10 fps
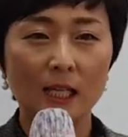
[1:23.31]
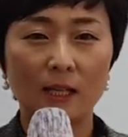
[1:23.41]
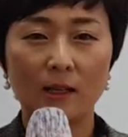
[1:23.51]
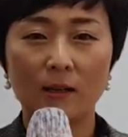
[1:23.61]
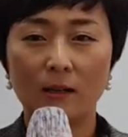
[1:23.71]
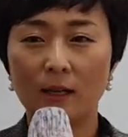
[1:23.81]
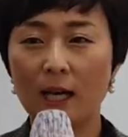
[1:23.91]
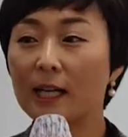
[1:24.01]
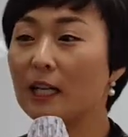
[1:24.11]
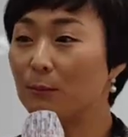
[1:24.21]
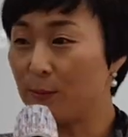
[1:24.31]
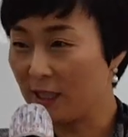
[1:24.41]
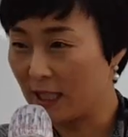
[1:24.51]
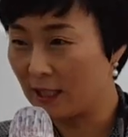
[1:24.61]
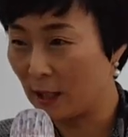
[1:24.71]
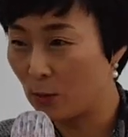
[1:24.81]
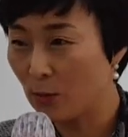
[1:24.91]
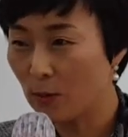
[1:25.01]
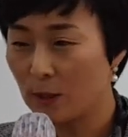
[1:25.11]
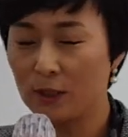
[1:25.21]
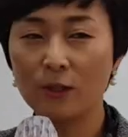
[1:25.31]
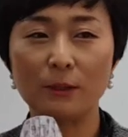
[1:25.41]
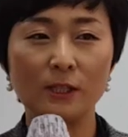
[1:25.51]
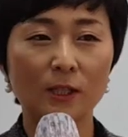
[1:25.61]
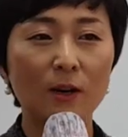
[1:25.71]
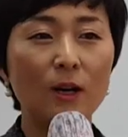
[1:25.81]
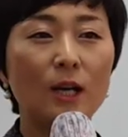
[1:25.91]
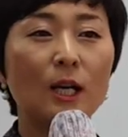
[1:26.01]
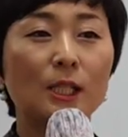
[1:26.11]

어, 하나님을 믿게 되고 이러면서